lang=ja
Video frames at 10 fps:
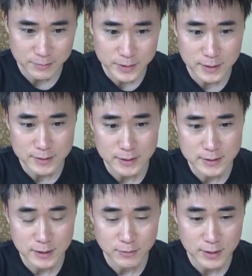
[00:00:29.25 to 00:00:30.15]
三木谷先
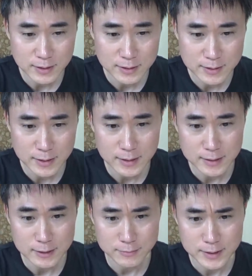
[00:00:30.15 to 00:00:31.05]
生は誰が
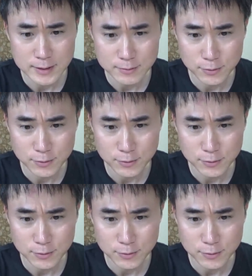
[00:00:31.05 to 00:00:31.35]
なるべきだ